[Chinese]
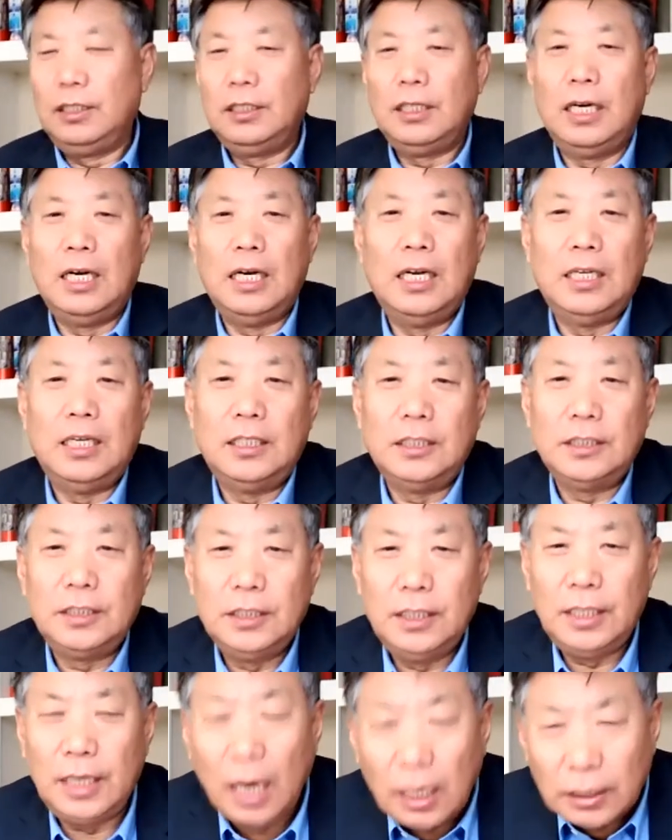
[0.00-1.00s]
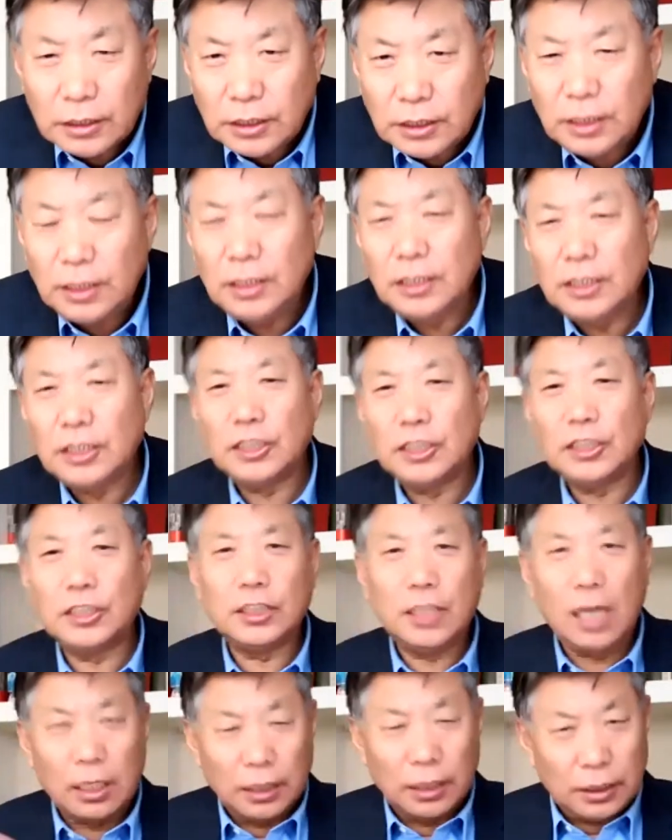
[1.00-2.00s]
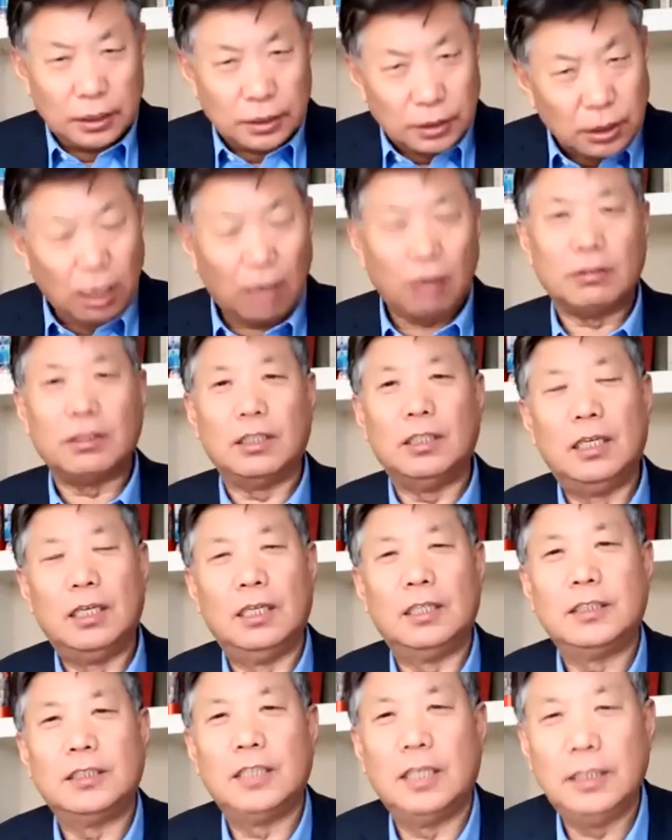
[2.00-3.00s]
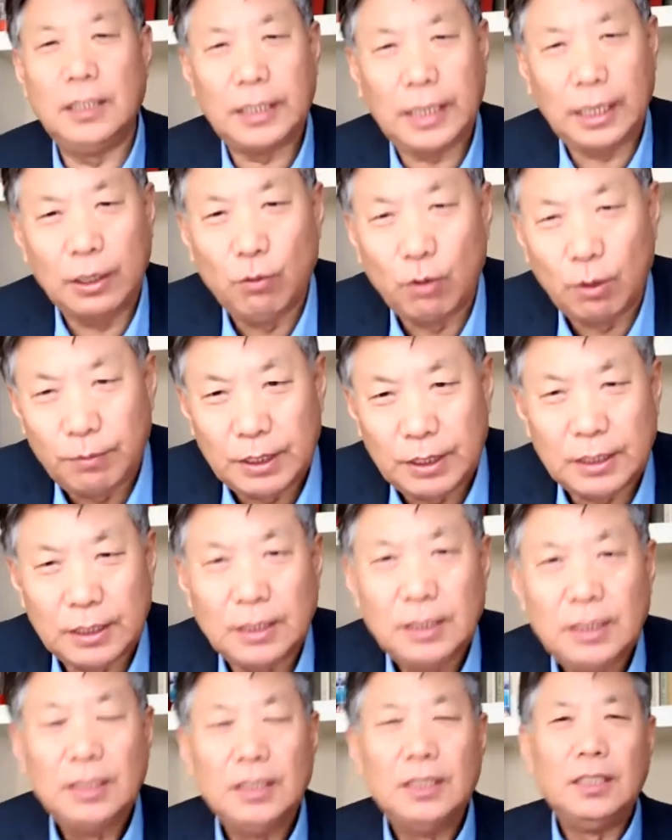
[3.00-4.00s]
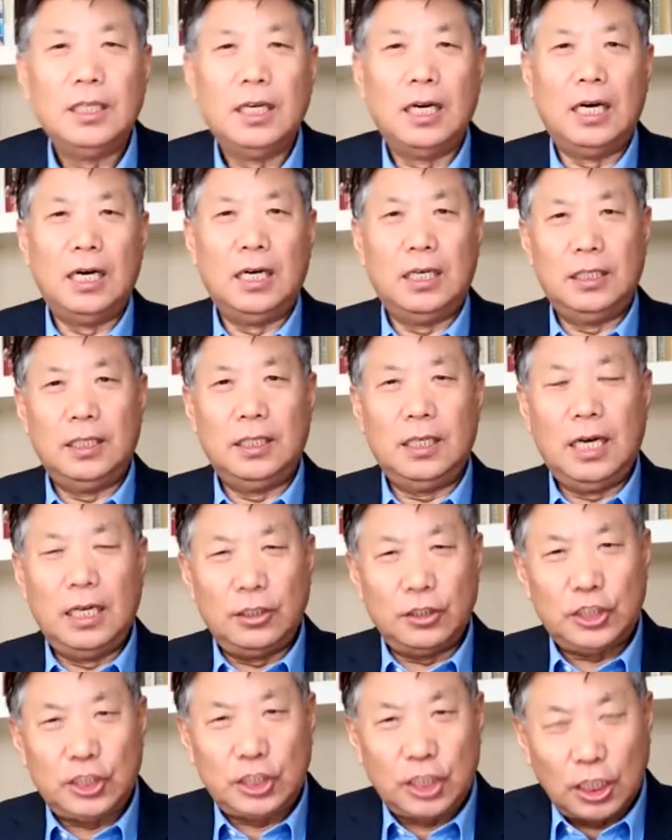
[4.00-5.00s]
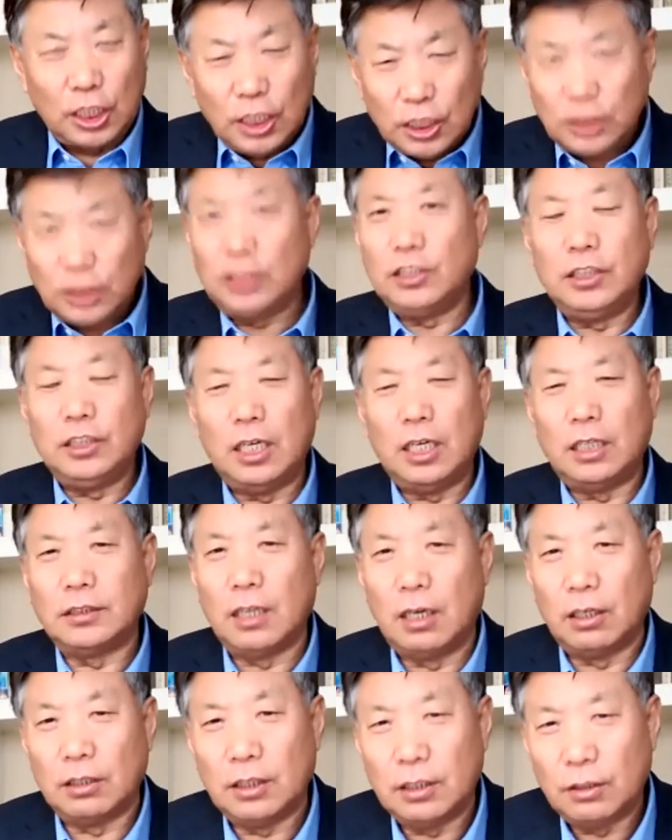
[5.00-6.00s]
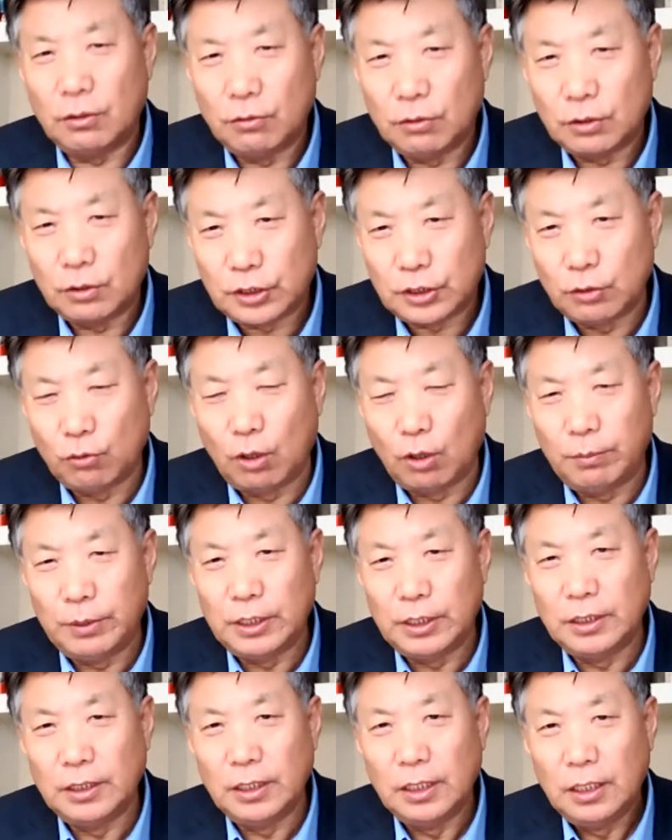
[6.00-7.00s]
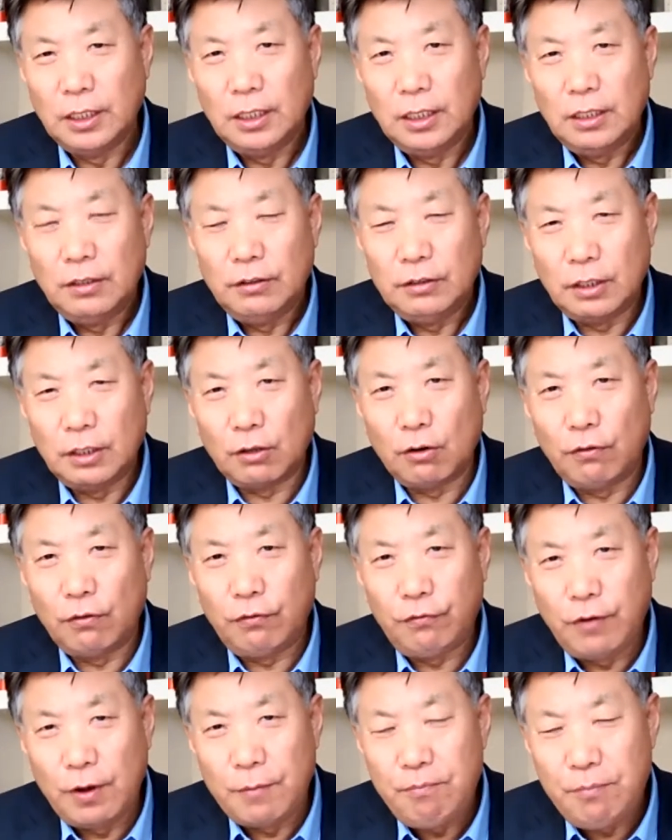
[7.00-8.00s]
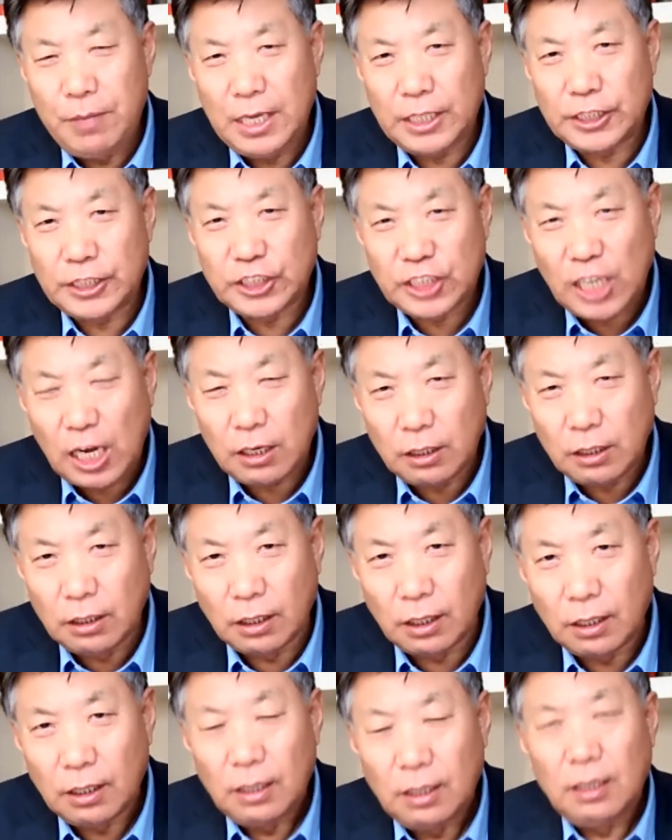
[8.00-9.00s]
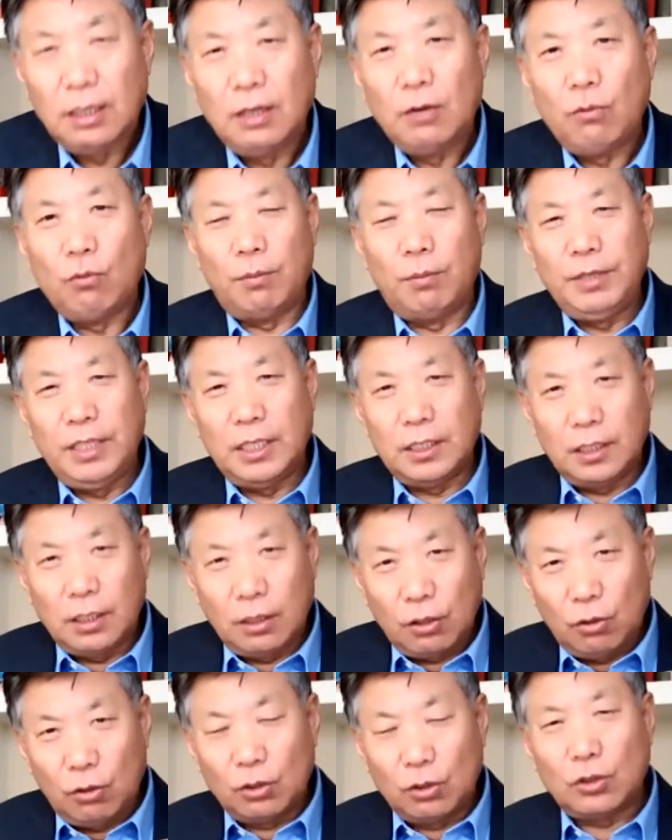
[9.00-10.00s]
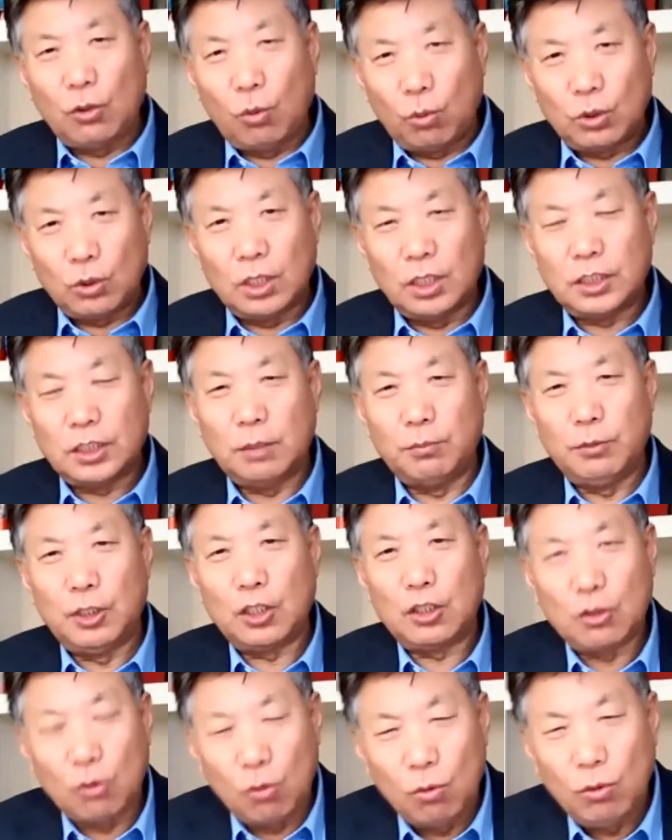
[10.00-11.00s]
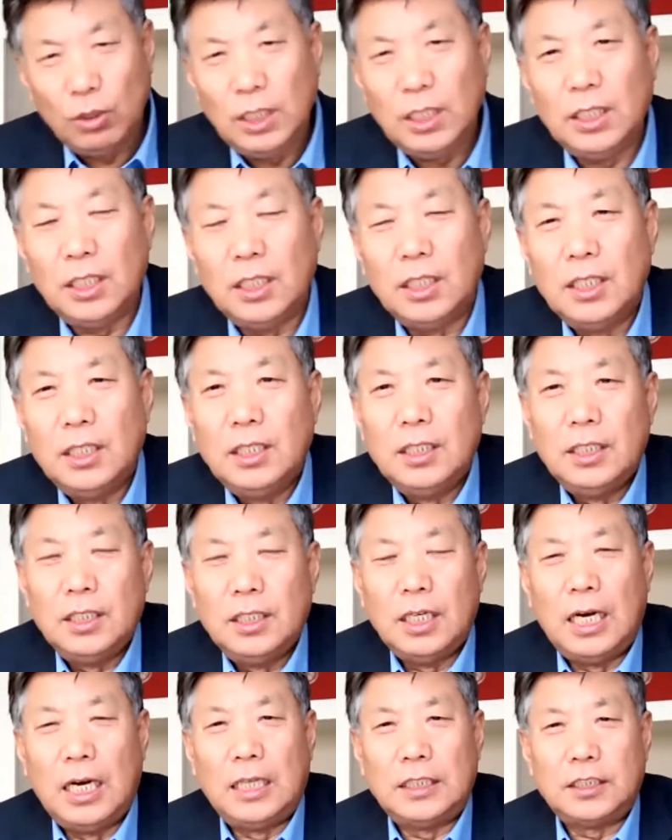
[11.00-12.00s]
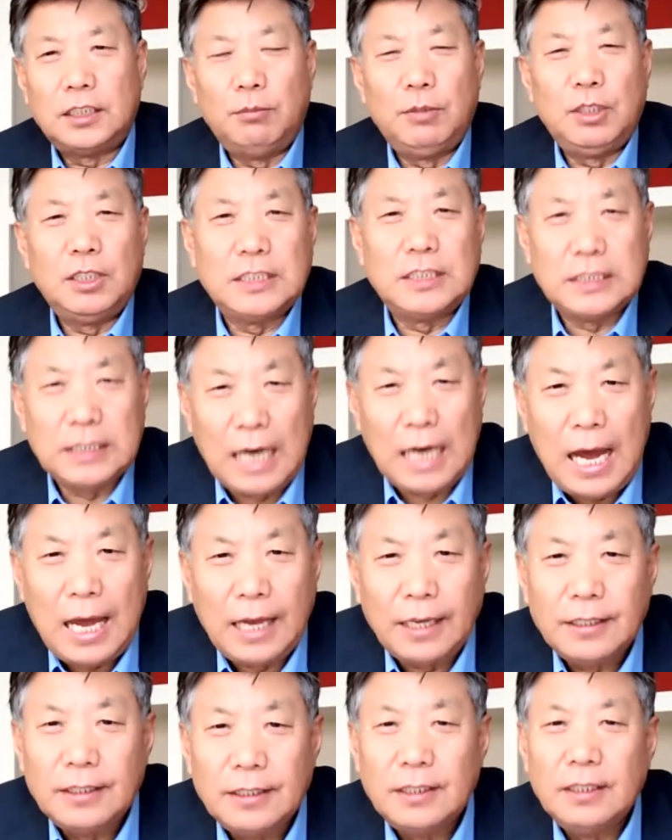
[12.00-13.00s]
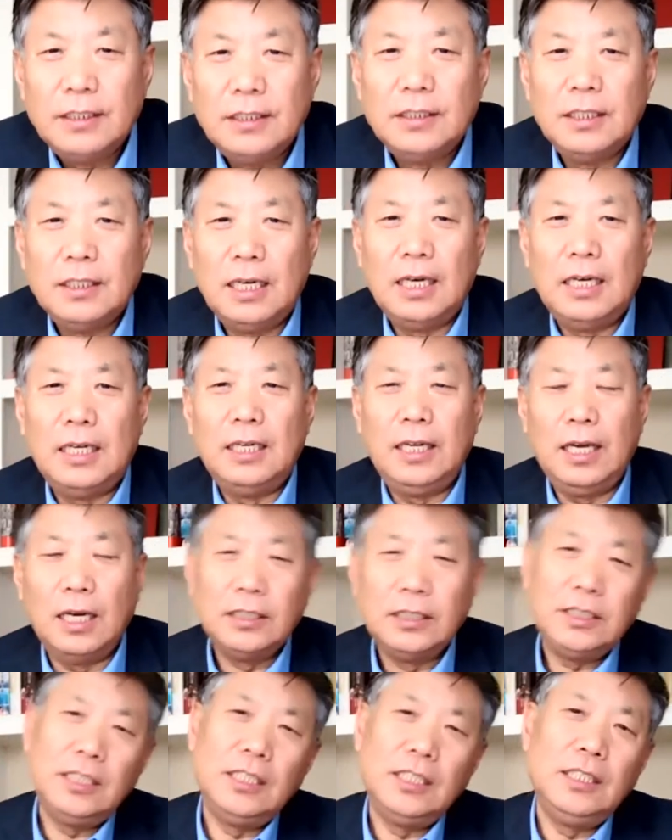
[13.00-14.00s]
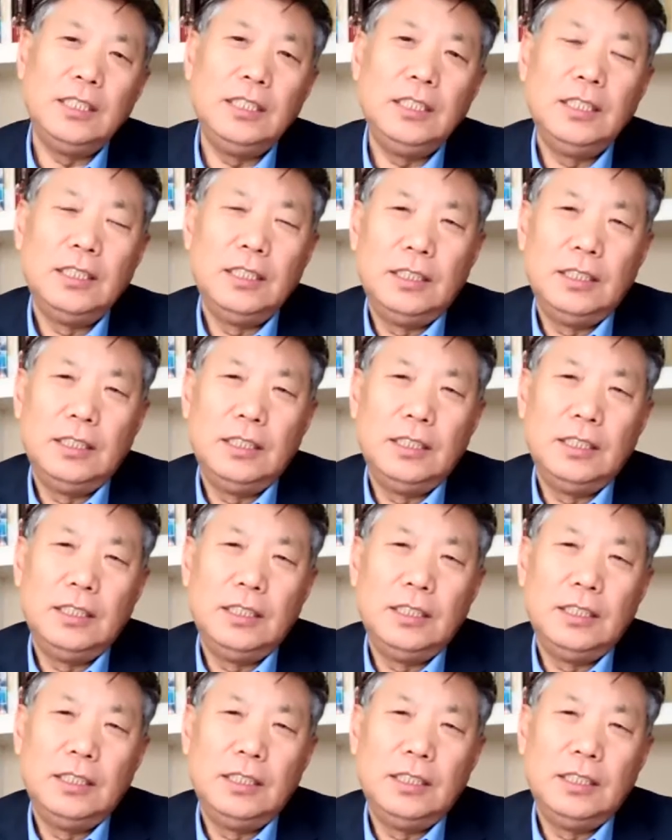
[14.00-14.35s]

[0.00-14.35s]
啊，良心是上帝造的啊，上帝给我们啊，按照神的形象造的，我使我们能够分辨善恶，我们也能够懂得什么是公义啊，什么是慈爱。那良心